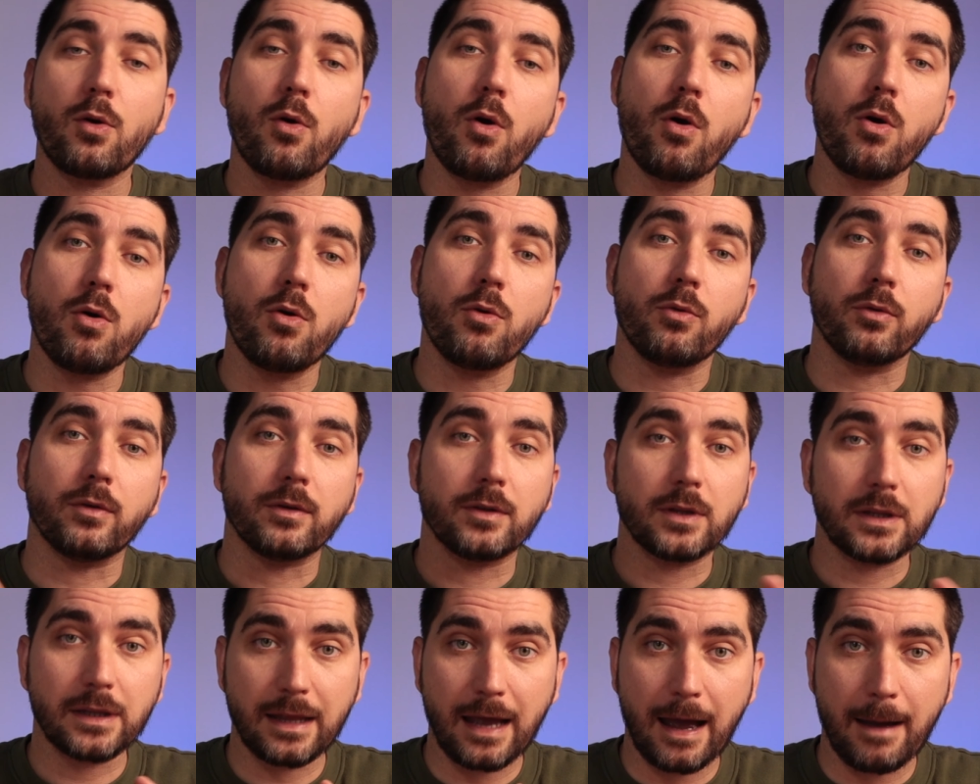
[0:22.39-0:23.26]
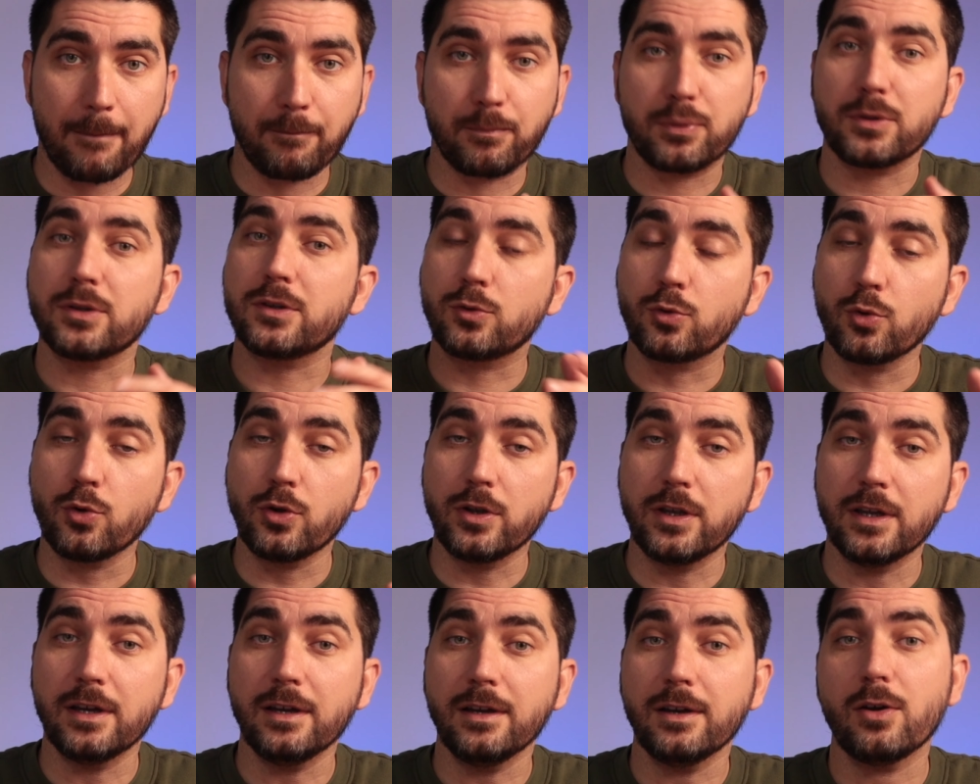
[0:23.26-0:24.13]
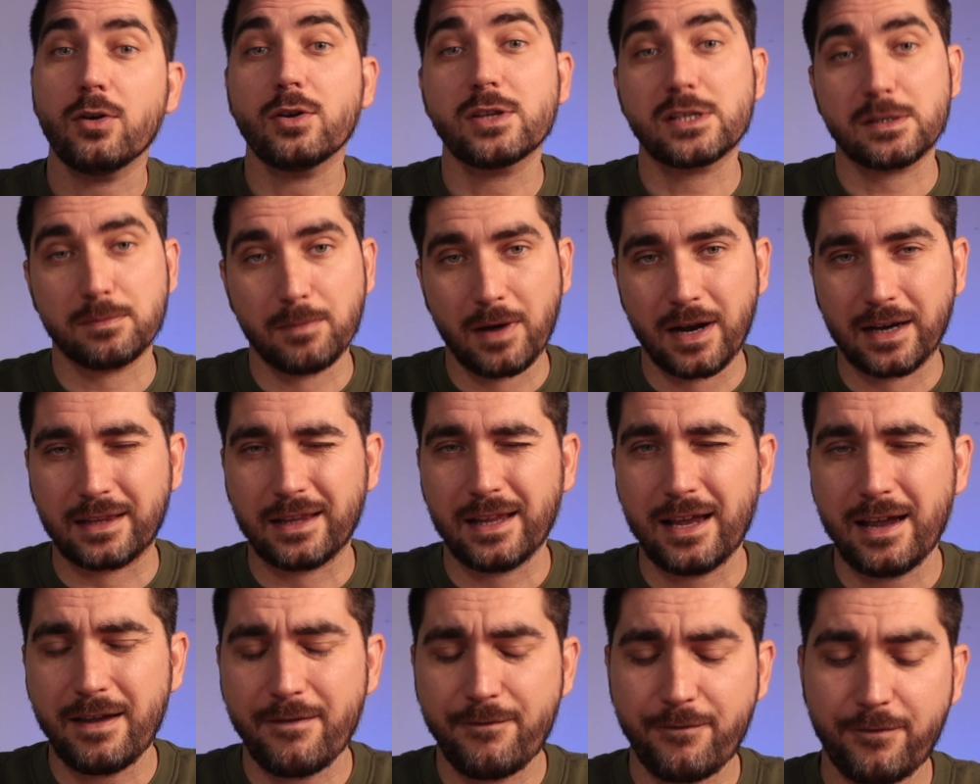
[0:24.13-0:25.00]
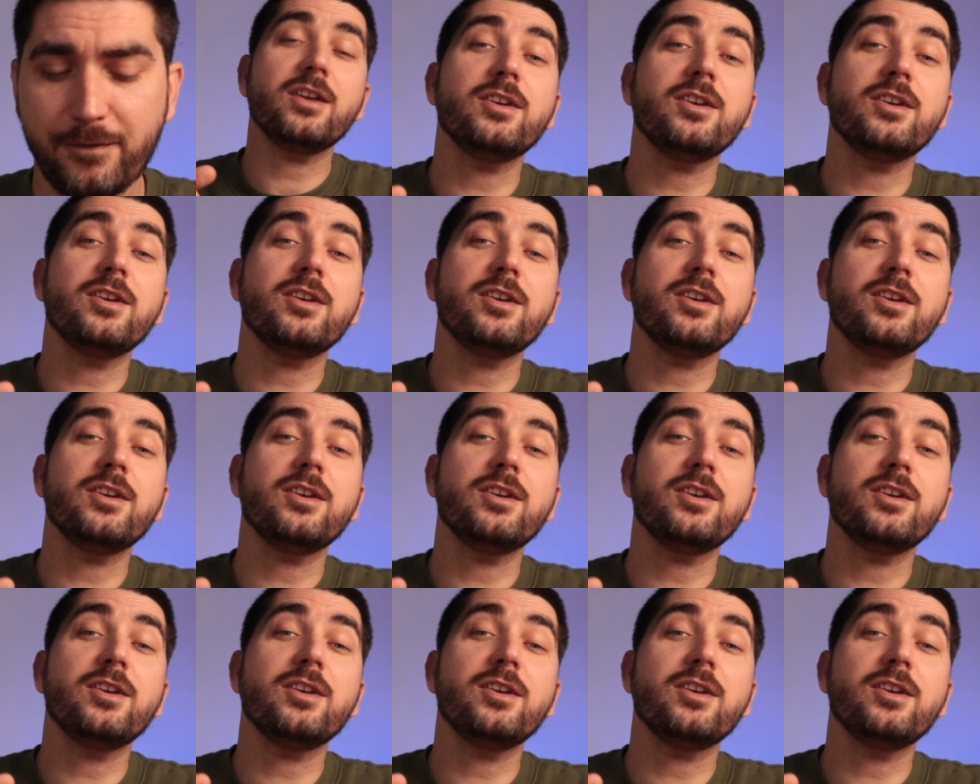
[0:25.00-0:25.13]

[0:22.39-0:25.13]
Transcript: ou na app Tuya Smart Life